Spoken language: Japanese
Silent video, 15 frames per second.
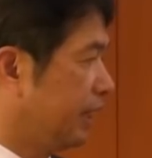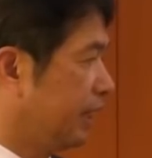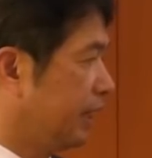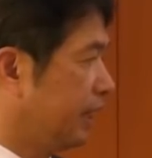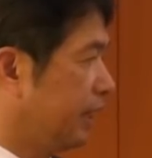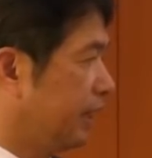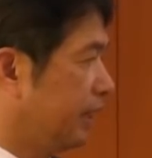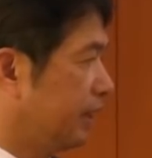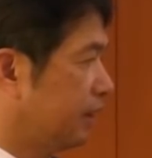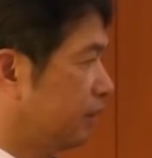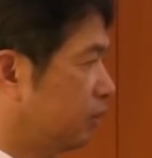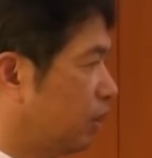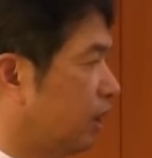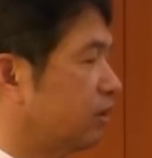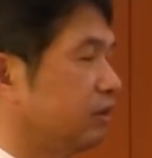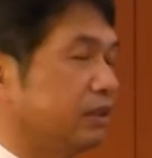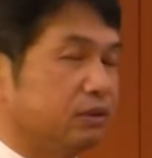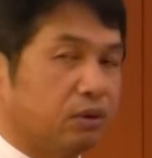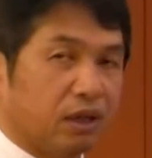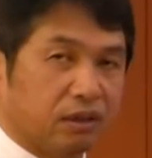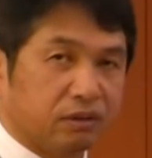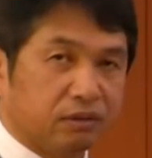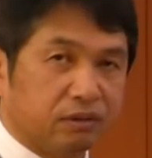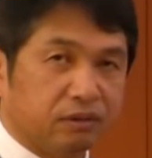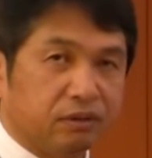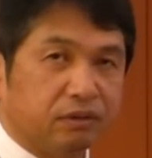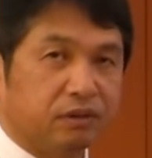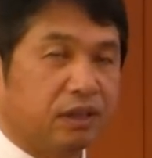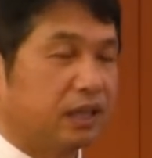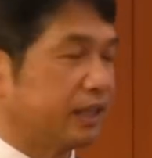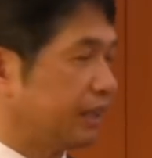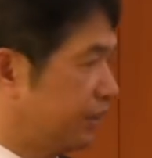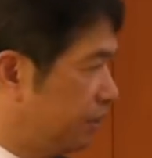えトラックトラックがで